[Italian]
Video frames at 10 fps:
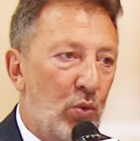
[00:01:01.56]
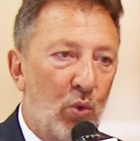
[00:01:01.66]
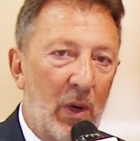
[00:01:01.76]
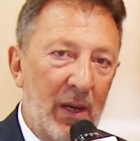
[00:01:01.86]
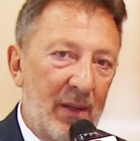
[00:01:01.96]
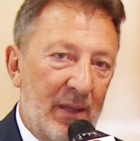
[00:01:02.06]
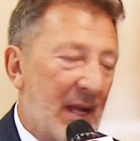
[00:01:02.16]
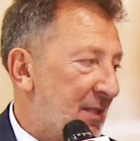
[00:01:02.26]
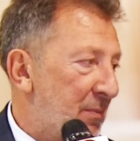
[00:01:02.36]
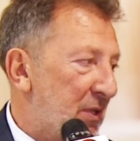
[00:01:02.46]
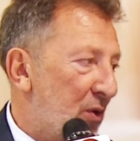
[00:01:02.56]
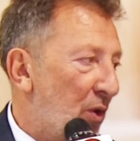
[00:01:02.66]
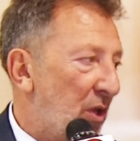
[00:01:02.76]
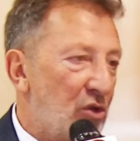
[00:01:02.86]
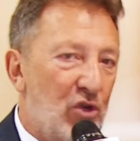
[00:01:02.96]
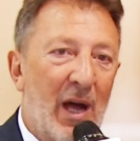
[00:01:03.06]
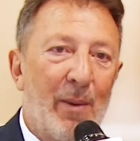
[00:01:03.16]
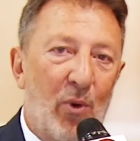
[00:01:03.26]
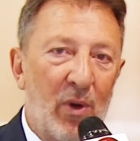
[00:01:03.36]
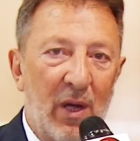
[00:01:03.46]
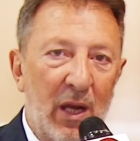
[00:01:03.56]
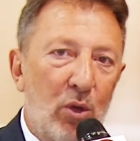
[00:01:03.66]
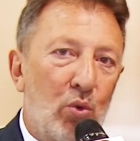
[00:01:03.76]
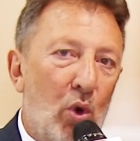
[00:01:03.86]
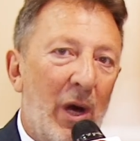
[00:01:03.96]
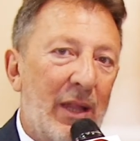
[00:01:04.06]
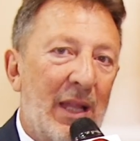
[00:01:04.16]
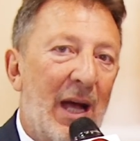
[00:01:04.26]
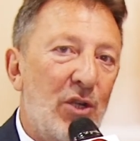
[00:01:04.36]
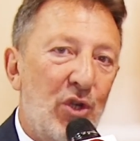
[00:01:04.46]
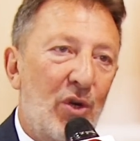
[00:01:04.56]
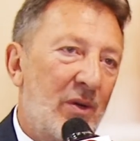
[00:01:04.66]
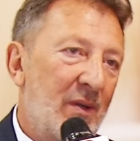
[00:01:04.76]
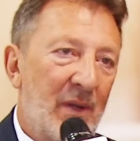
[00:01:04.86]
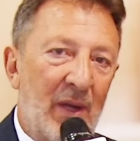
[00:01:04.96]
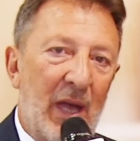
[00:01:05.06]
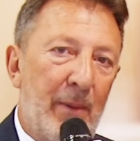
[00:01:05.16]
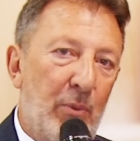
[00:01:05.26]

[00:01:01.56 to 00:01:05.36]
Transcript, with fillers: tue trasmissioni, diciamo, il tuo cartaceo e